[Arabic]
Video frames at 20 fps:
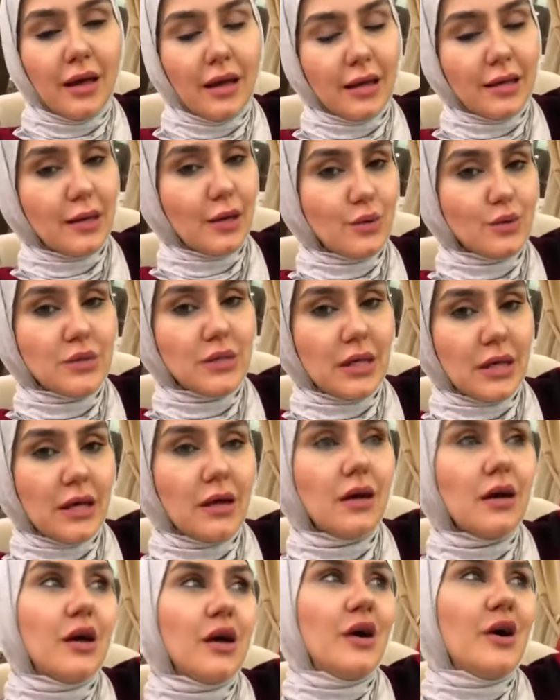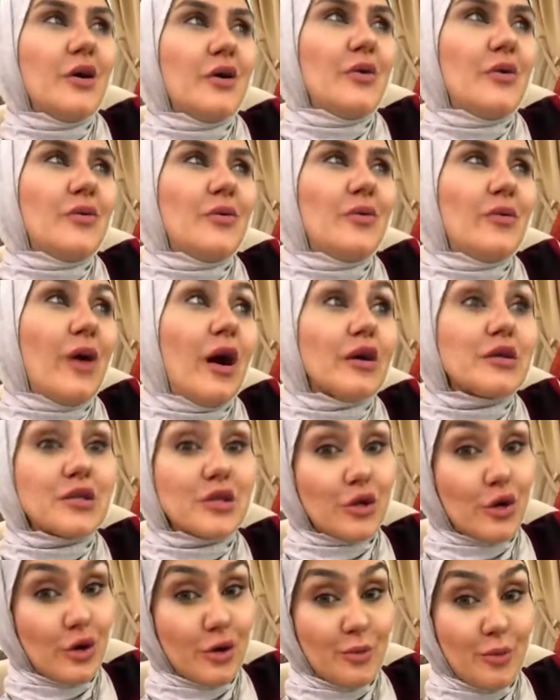الجوزاء
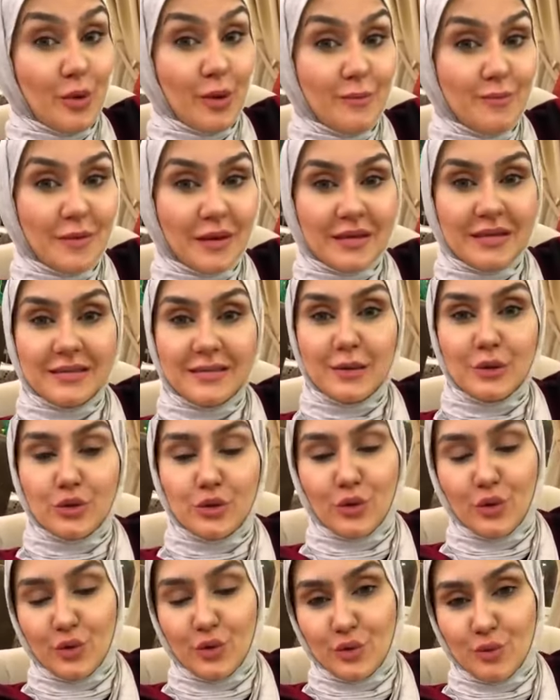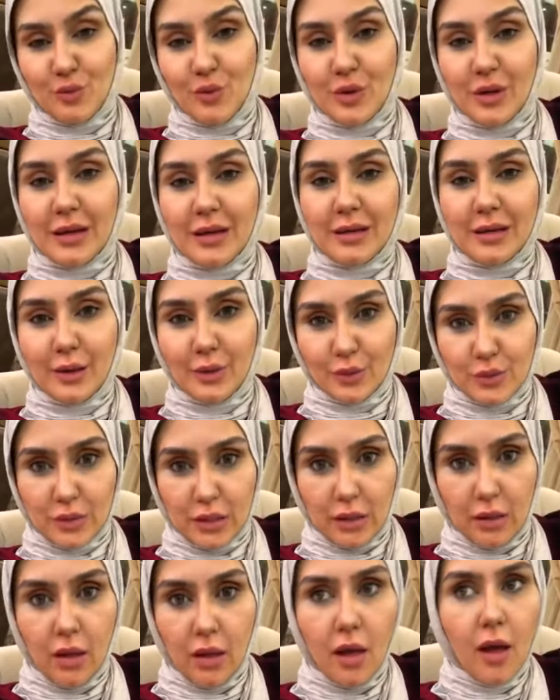وأسرار مهمة جدا تخص برج
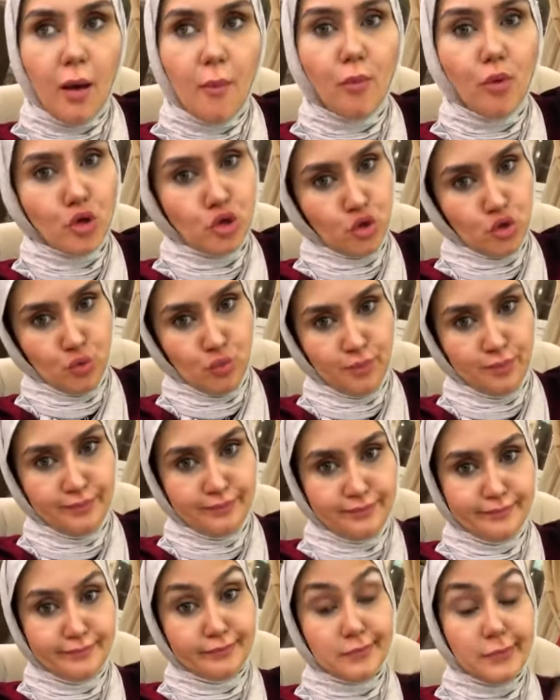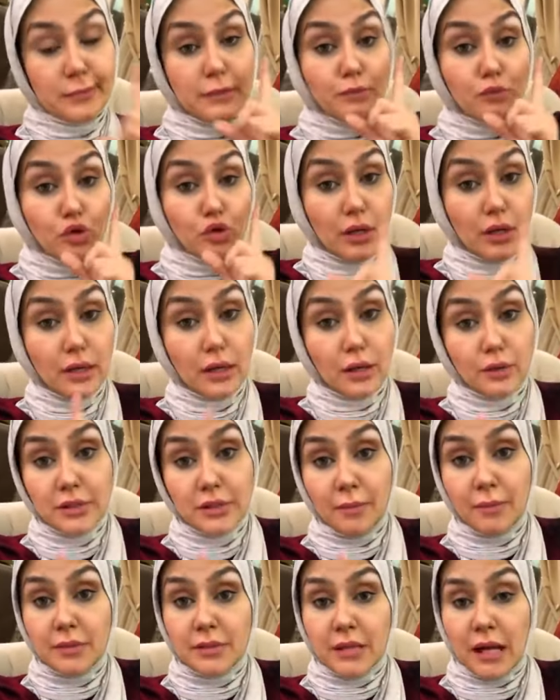الجوزاء بصوا برج
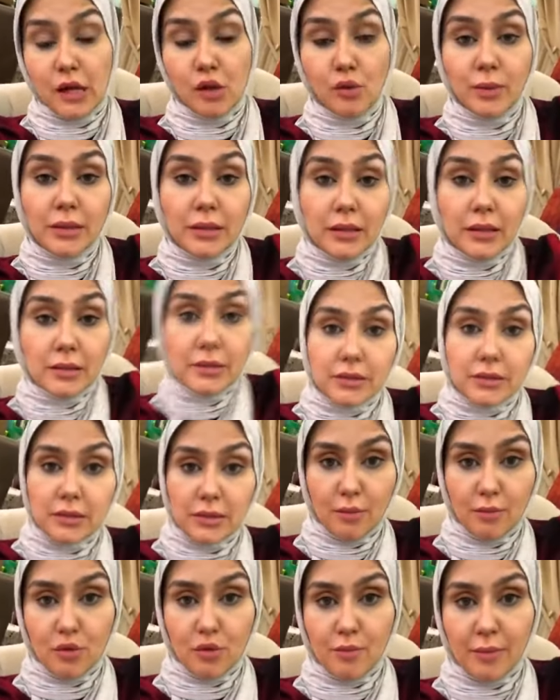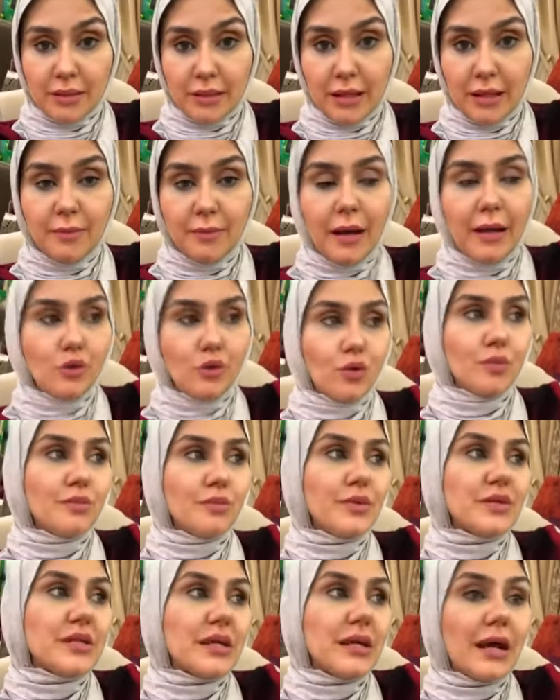الجوزاء بيزعلوا مني كتير ان انا مش بتكلم عنهم
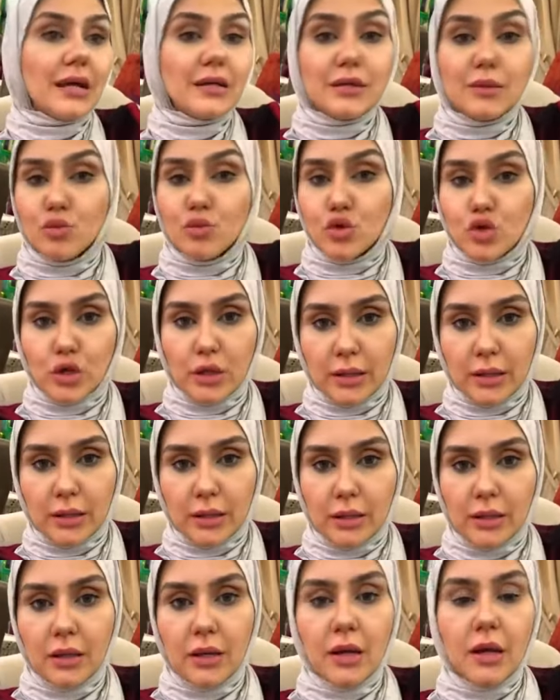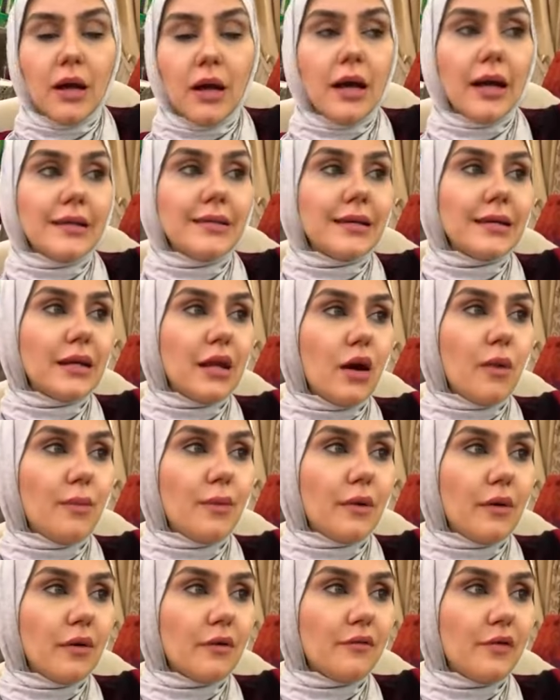بس انا عندي مشكله ان انا
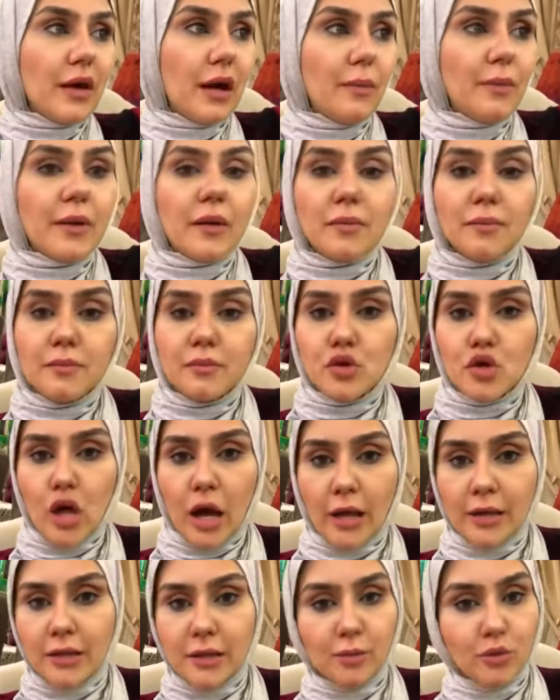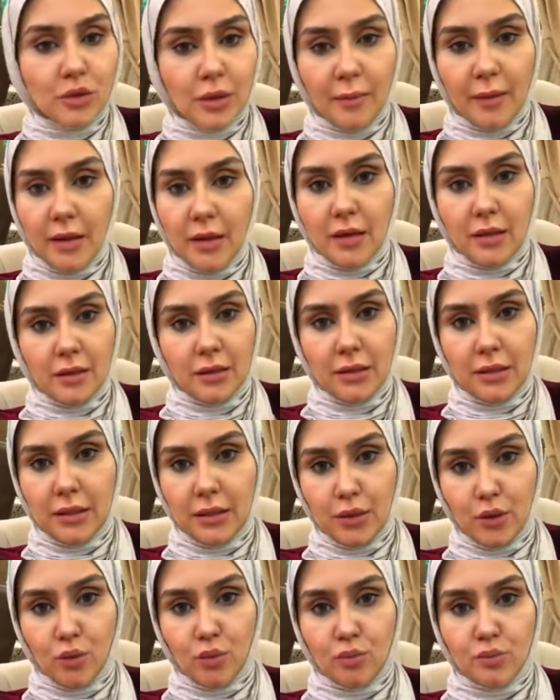الابراج في ابراج مش عندي متابعين كتير
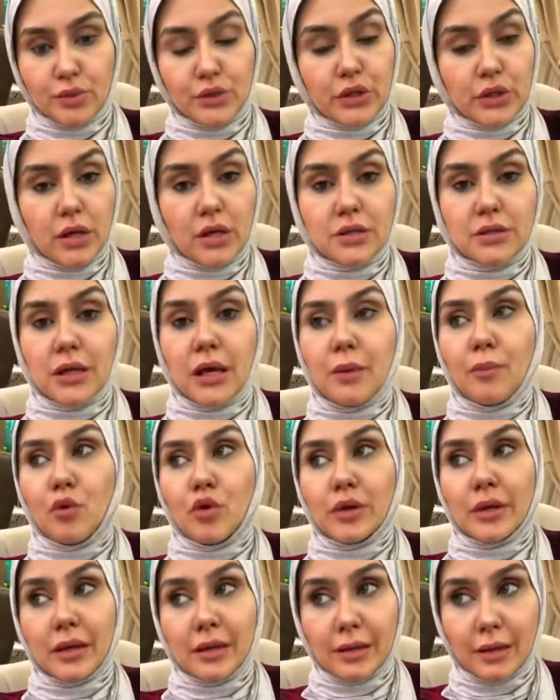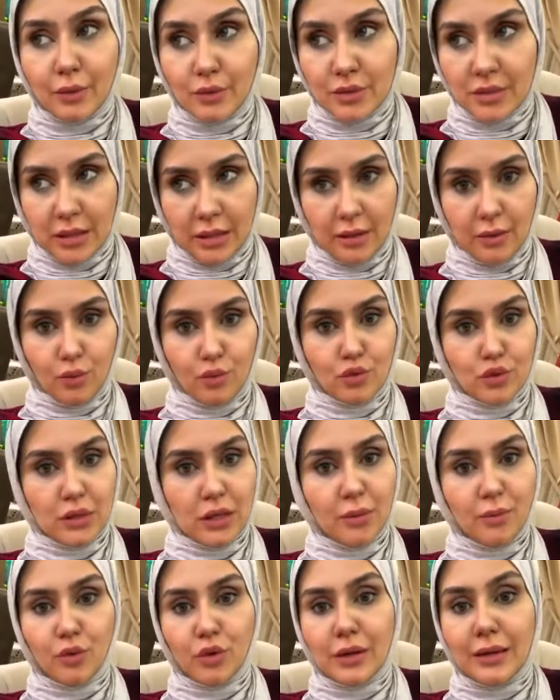ليهم بصراحه زي برج الجوزاء
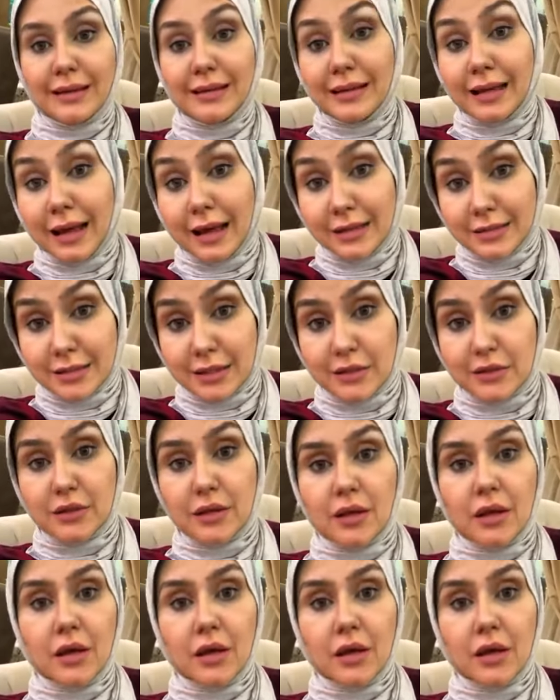وزي برج الاسد